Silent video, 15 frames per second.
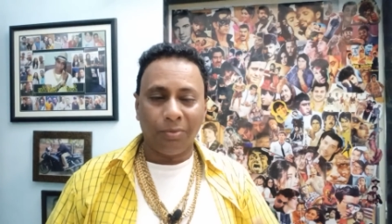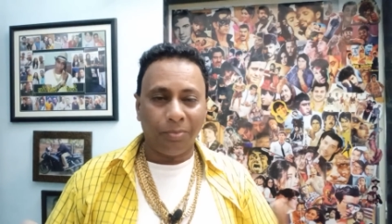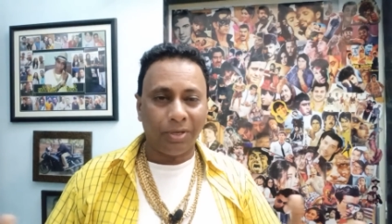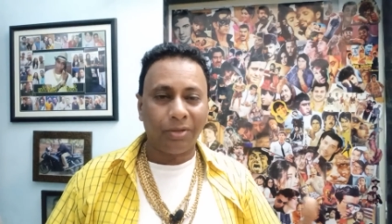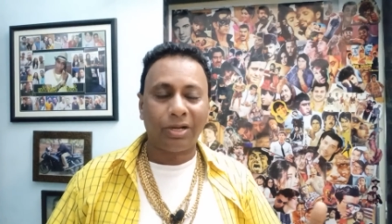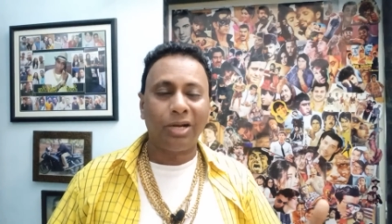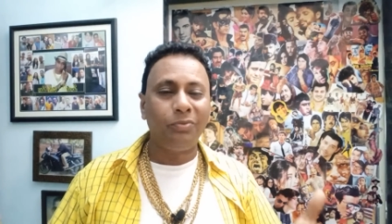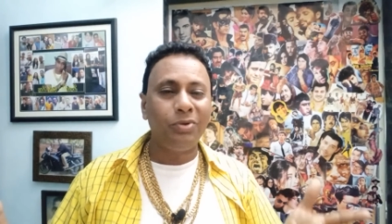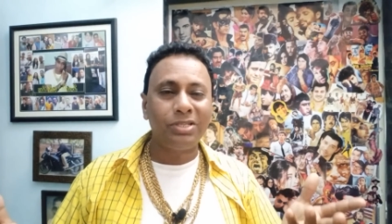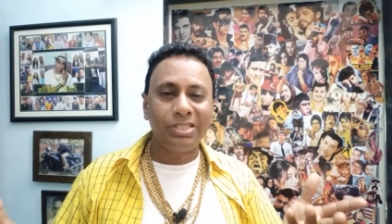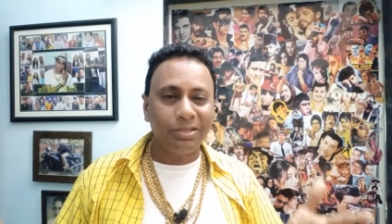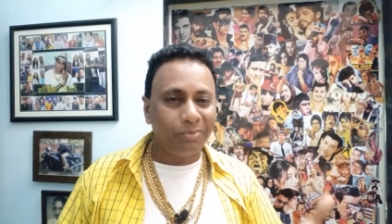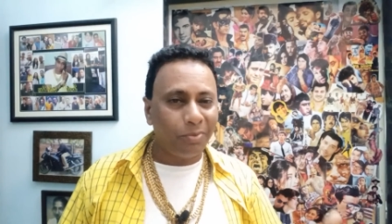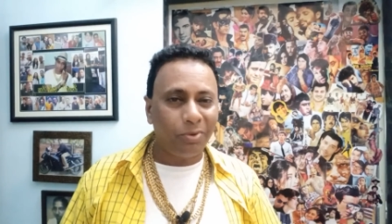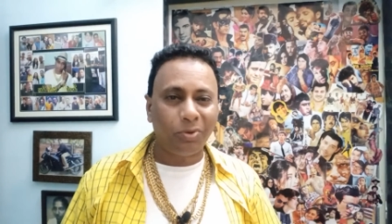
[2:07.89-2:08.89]
मतलब रणवीर
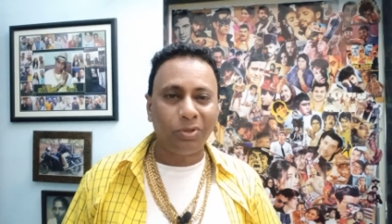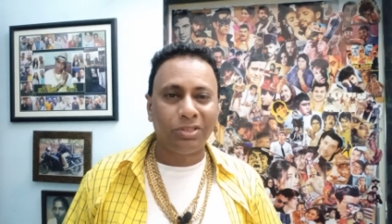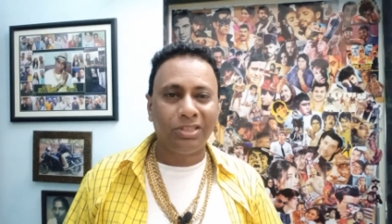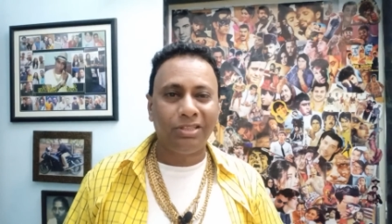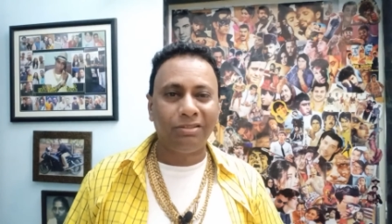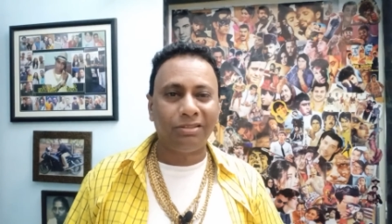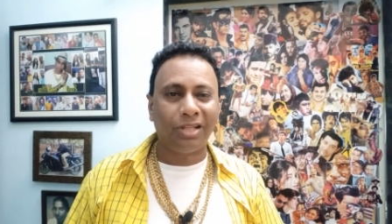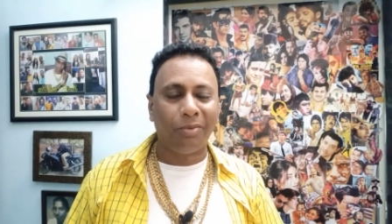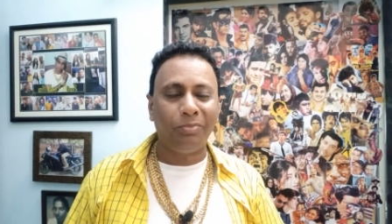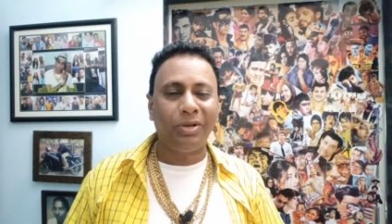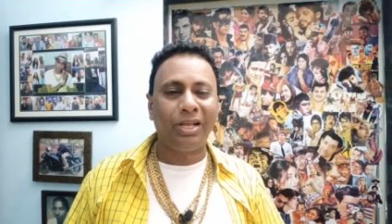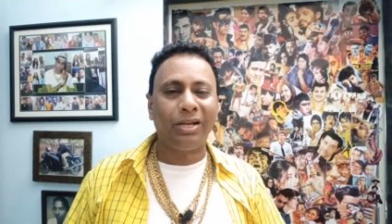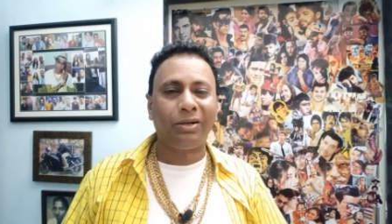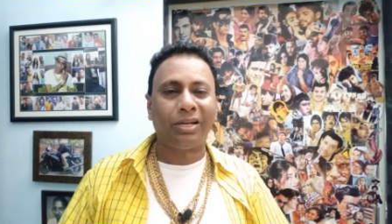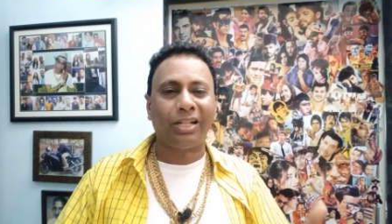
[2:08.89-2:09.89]
सिंह में भी कुछ दम
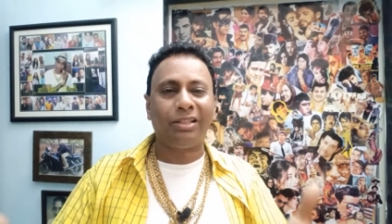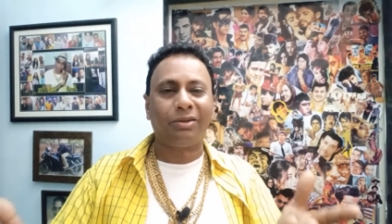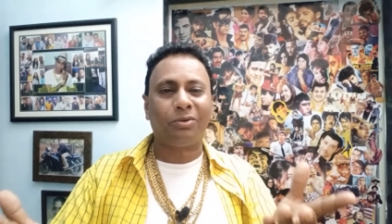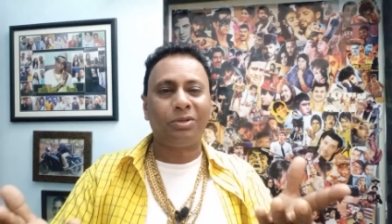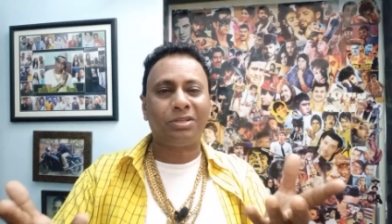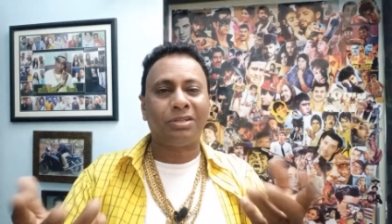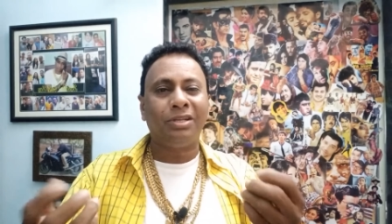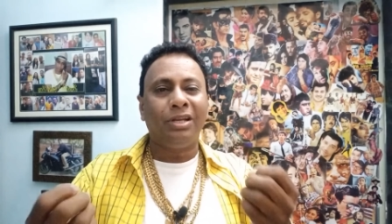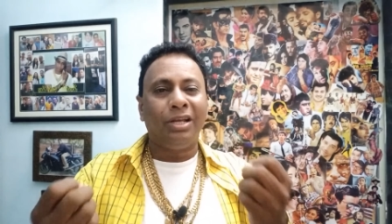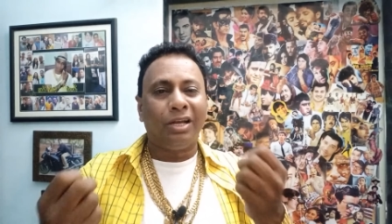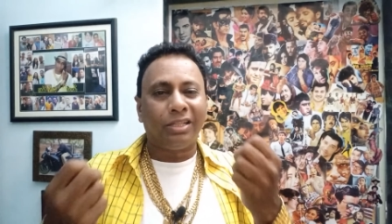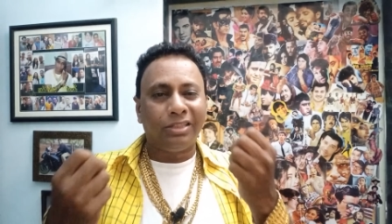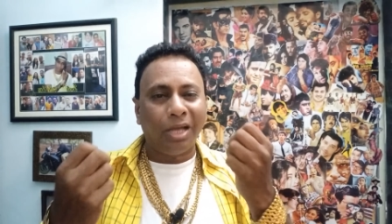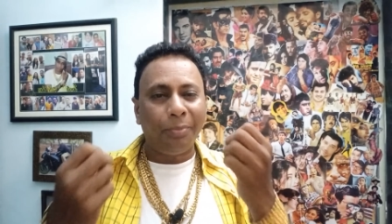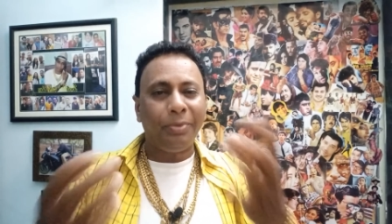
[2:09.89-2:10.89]
नहीं कुछ
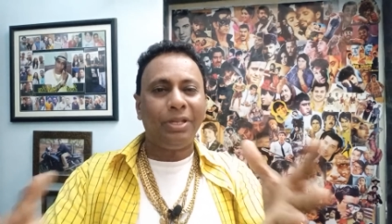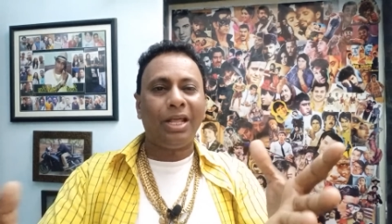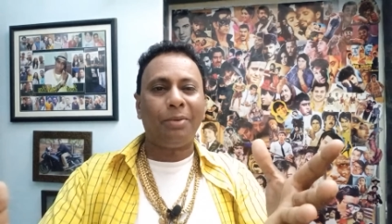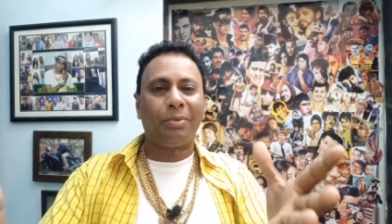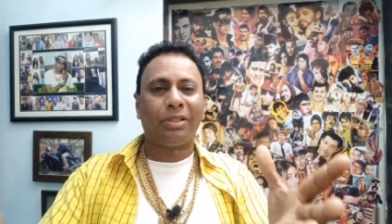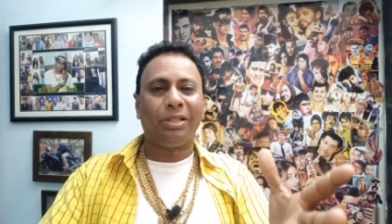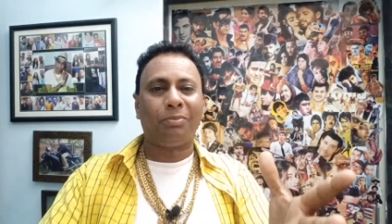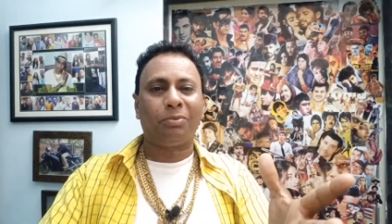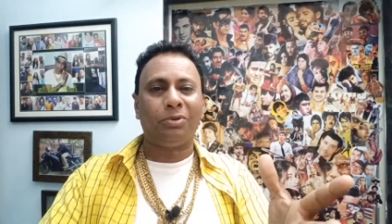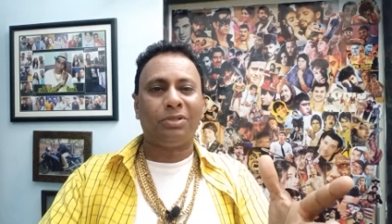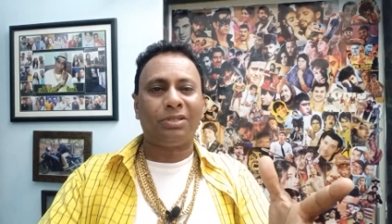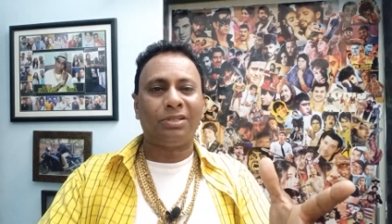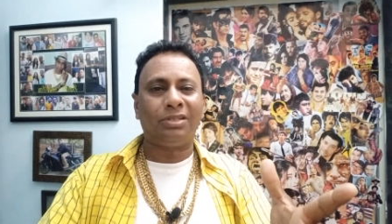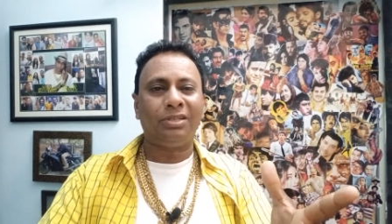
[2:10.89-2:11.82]
दम ही नहीं मतलब कुछ